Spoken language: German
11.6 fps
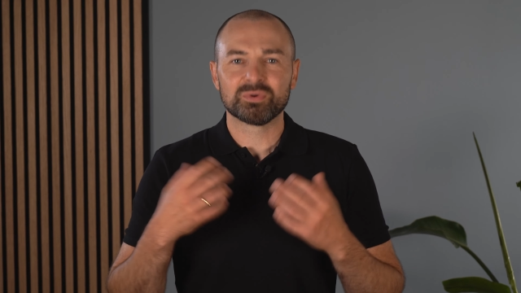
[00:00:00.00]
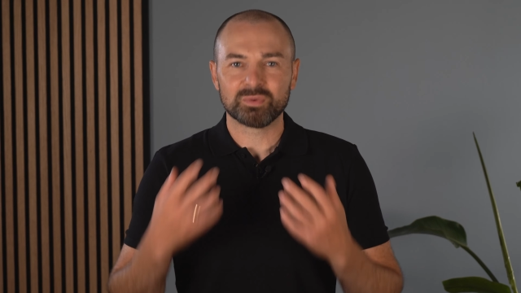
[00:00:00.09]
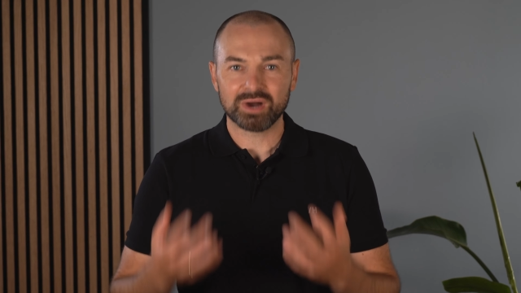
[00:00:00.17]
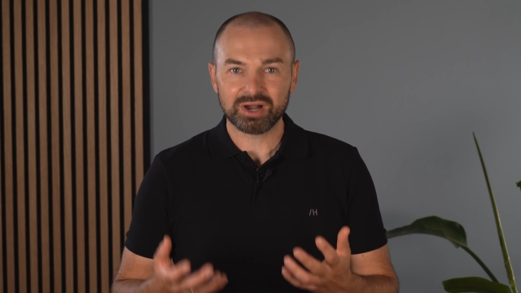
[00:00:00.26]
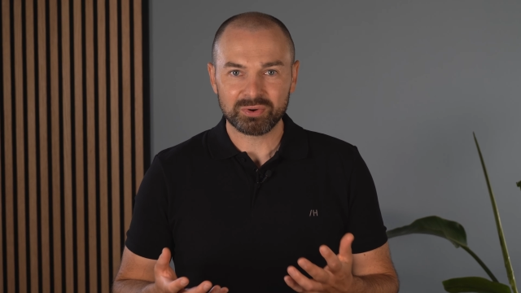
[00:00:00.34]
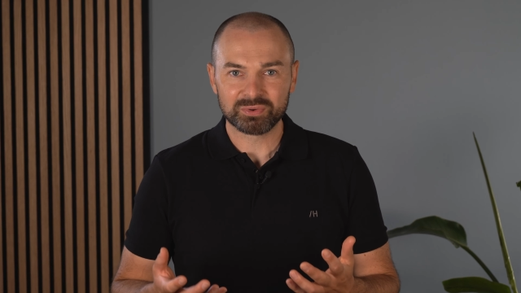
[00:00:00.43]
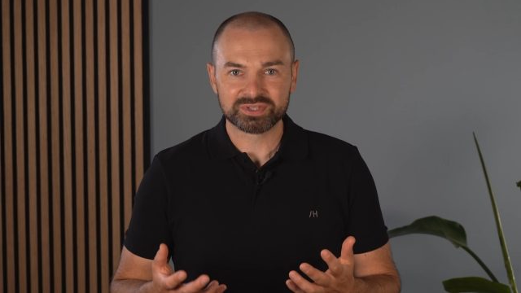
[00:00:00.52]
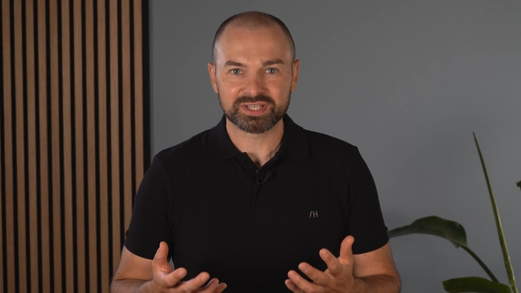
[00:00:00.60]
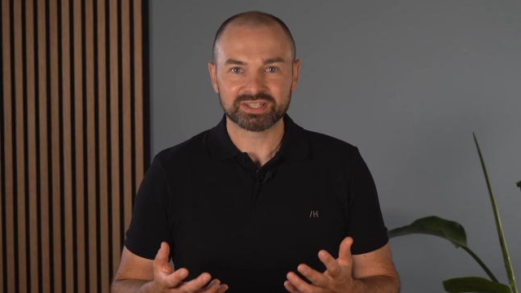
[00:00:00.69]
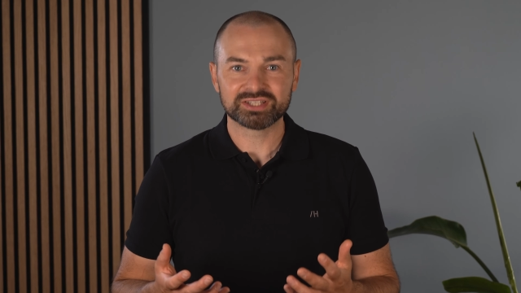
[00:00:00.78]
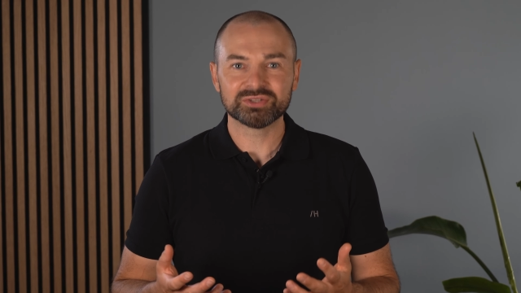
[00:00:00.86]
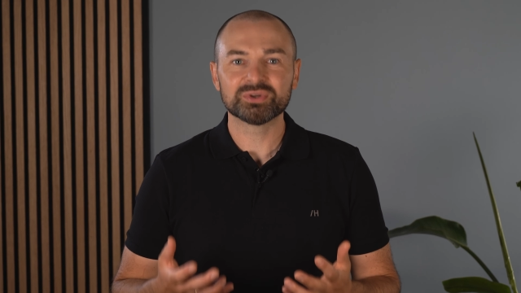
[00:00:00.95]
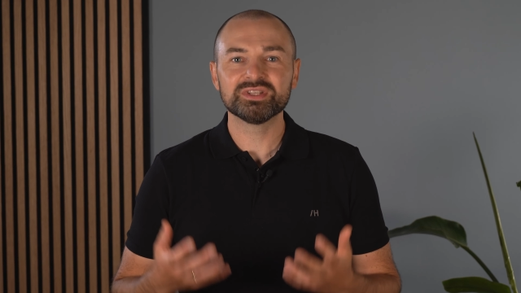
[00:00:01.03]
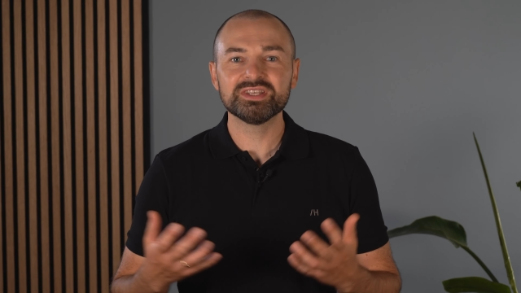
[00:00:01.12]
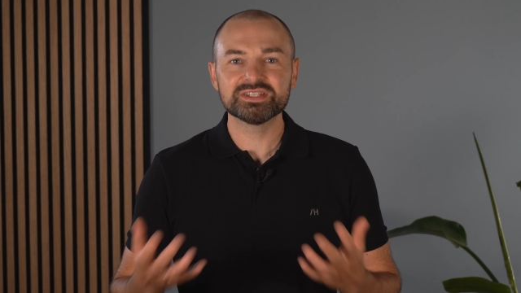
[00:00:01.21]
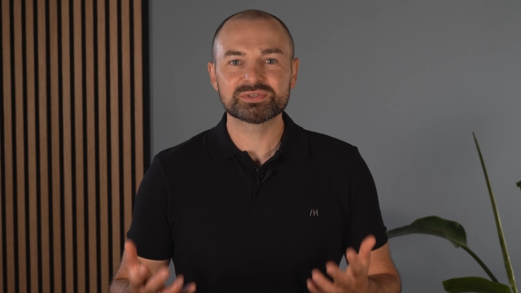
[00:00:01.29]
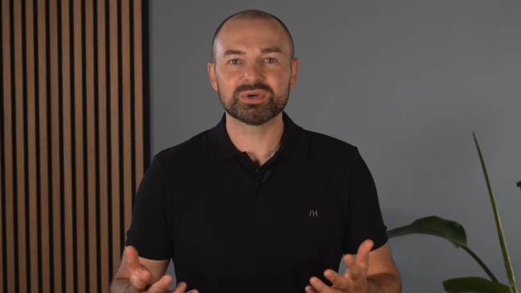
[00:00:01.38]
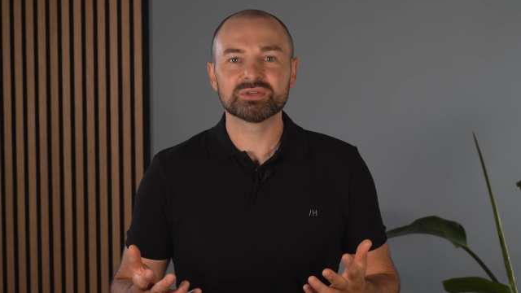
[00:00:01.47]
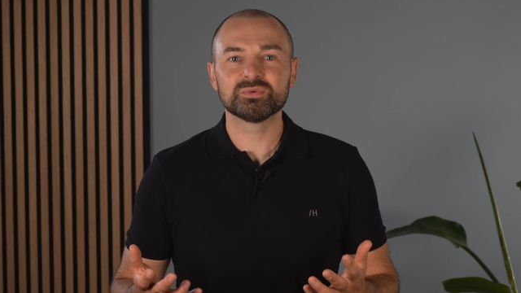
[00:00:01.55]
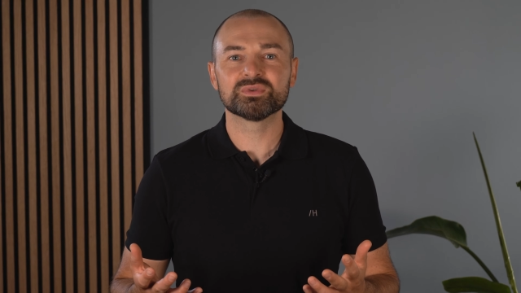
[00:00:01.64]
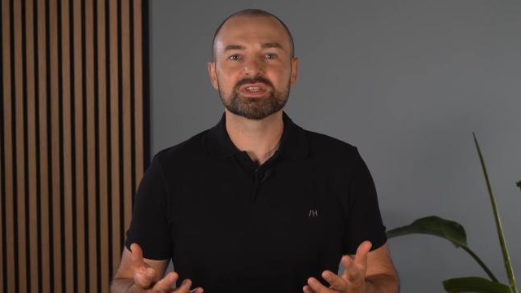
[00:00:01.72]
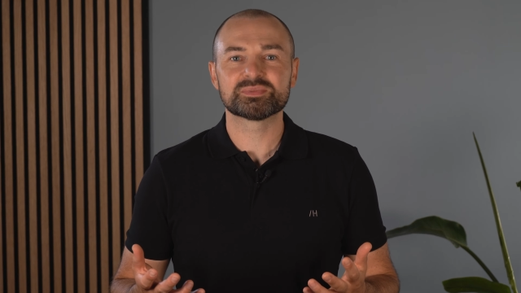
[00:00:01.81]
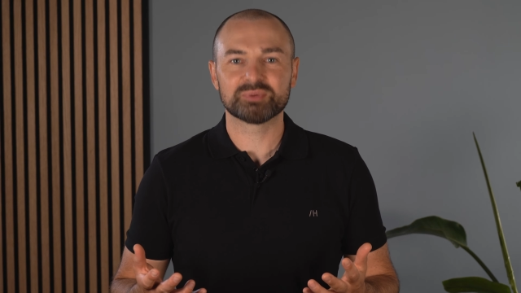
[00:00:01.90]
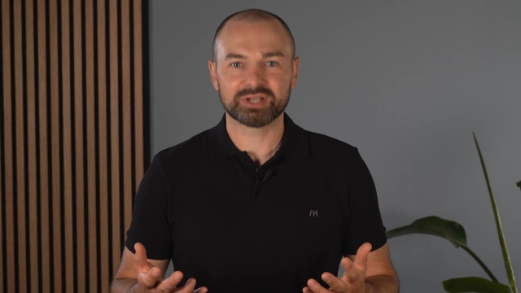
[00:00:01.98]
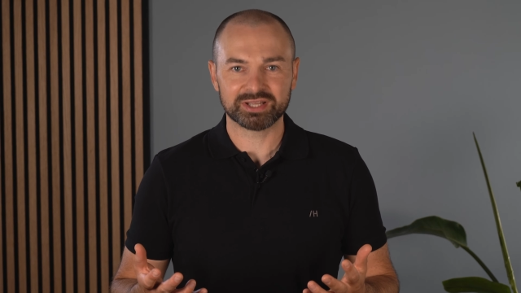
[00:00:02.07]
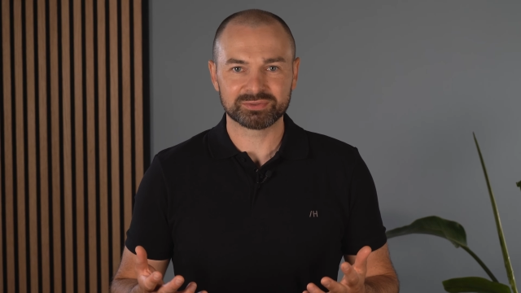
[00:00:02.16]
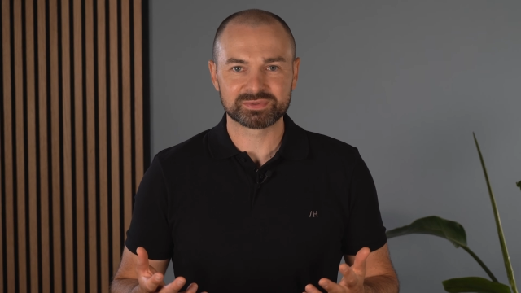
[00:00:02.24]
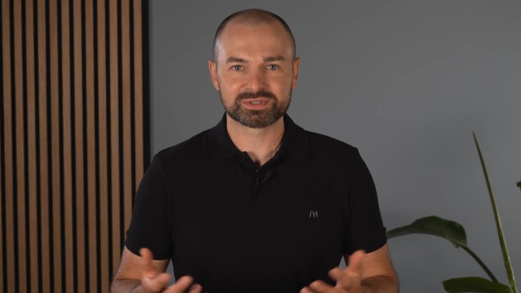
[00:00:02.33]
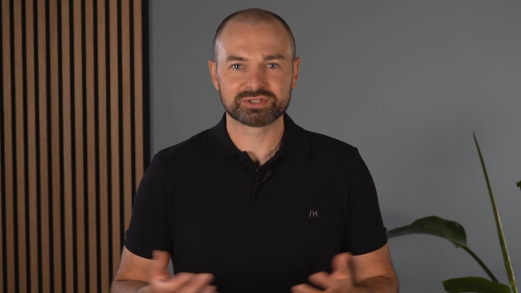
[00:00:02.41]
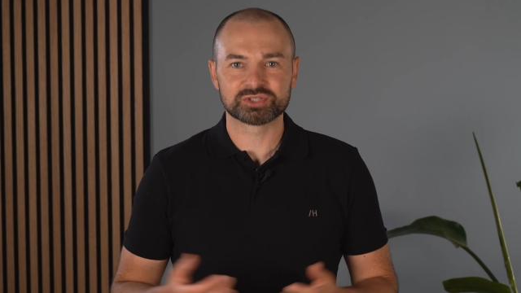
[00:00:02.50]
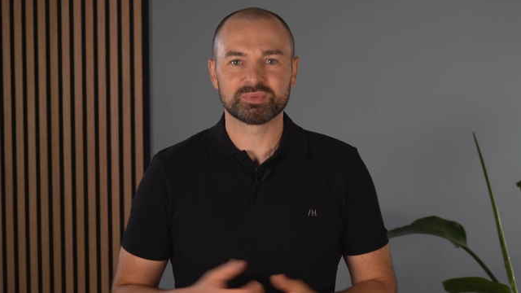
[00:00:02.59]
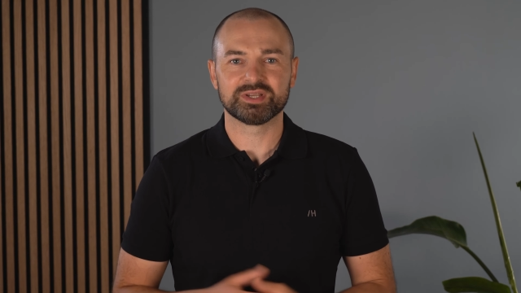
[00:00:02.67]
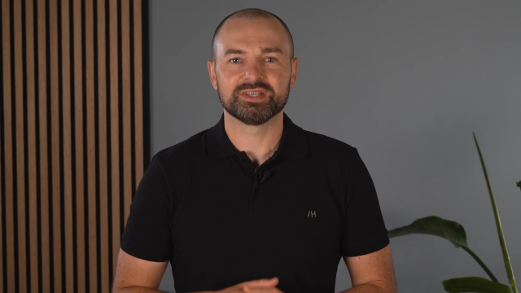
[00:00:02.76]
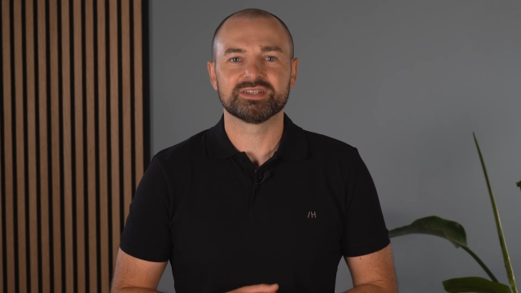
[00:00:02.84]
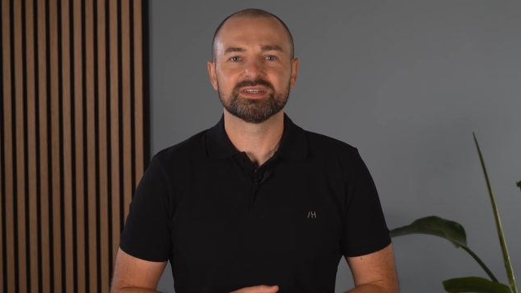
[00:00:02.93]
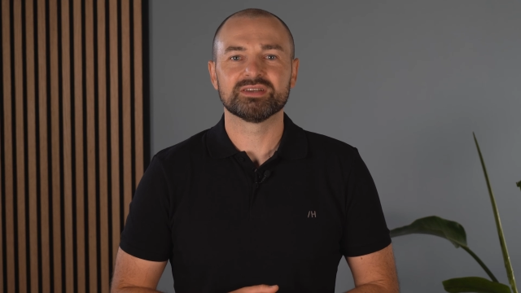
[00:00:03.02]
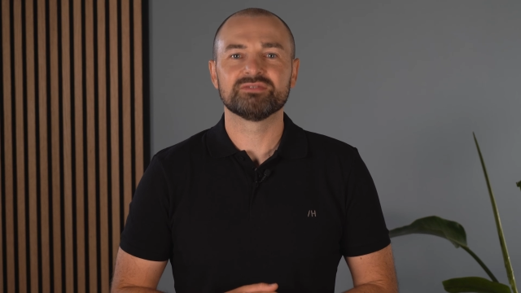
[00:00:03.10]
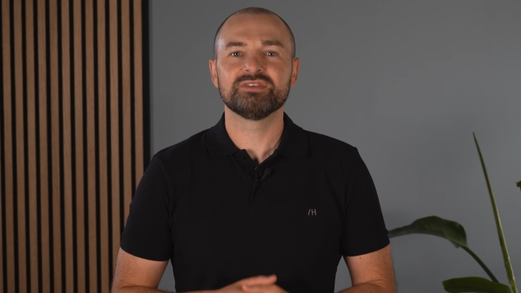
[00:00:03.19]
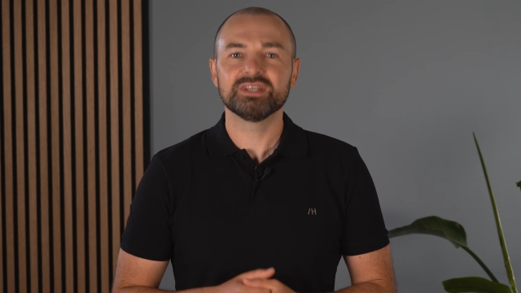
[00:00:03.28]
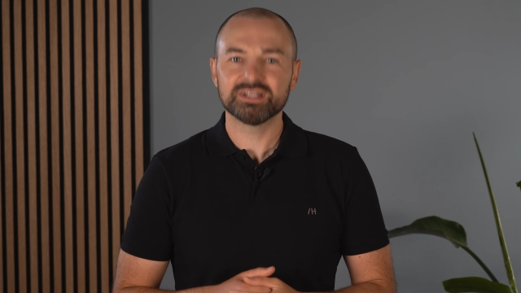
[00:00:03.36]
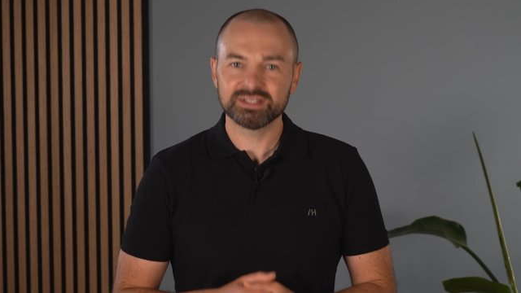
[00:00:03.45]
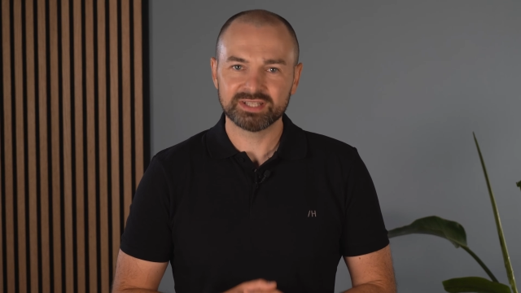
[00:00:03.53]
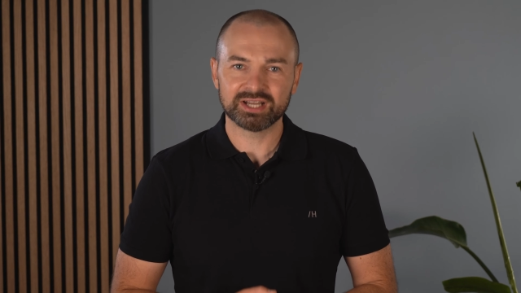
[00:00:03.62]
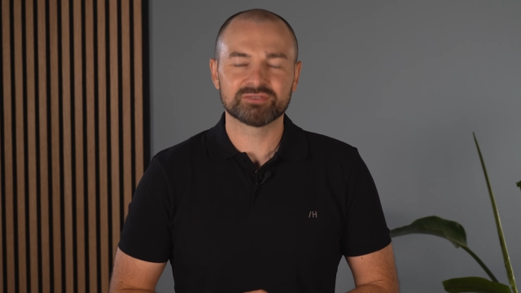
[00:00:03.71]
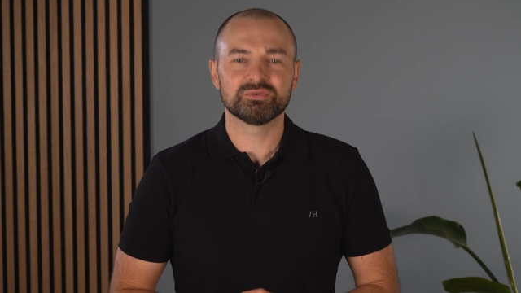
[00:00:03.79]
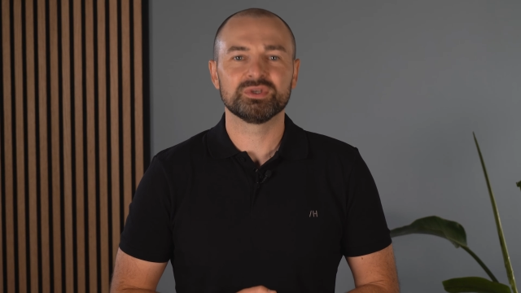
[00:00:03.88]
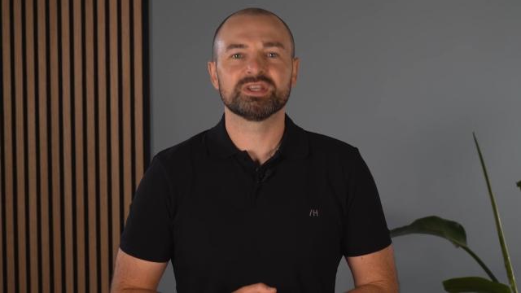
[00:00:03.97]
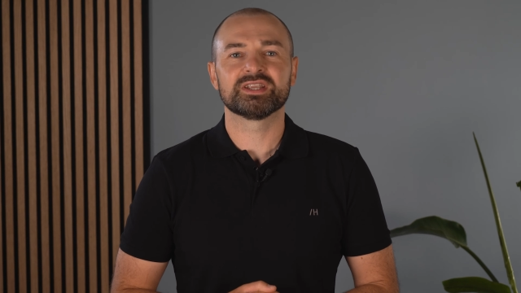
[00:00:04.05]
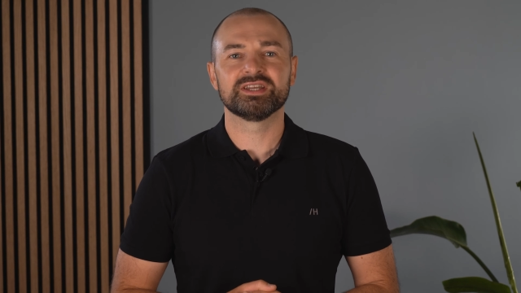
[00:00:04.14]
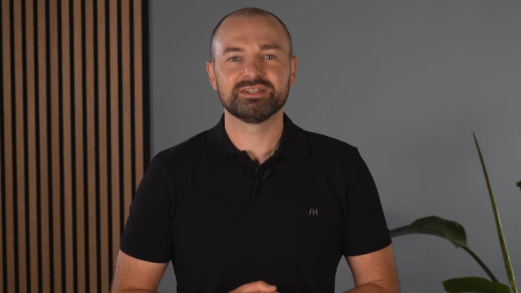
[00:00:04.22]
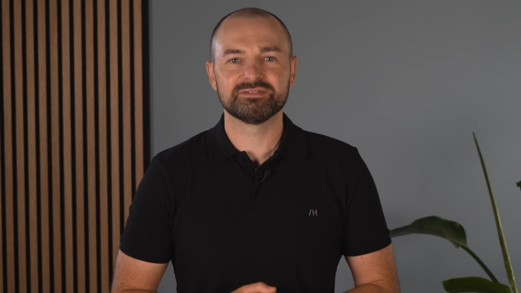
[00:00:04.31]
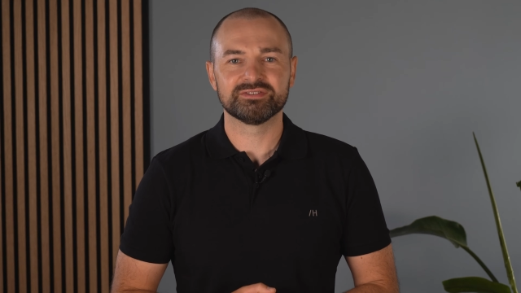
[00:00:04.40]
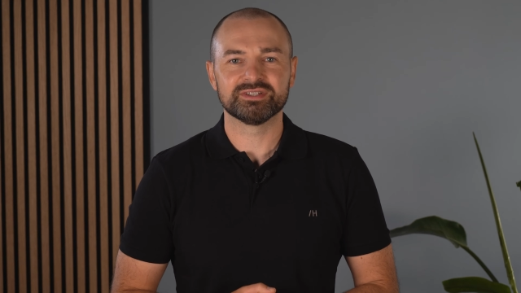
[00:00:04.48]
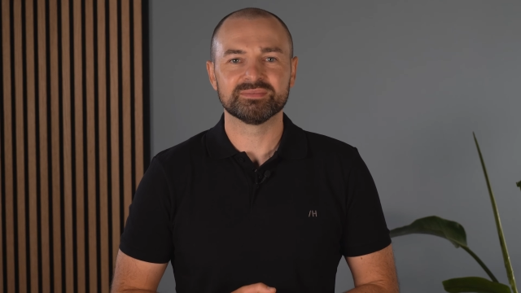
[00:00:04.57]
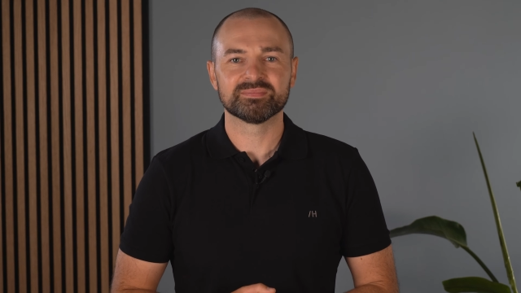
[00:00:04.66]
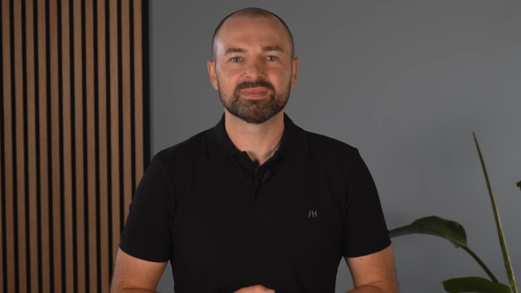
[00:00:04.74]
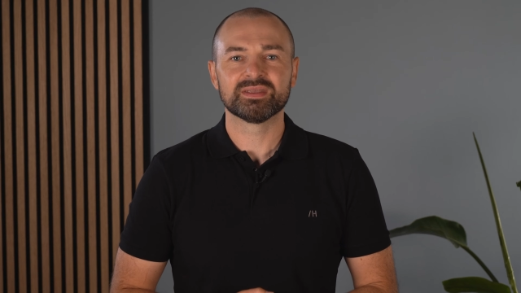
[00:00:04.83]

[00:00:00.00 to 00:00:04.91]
Wow, ich hatte noch nie so ein gutes Beratungsgespräch. Vielen Dank für Ihre Hilfe.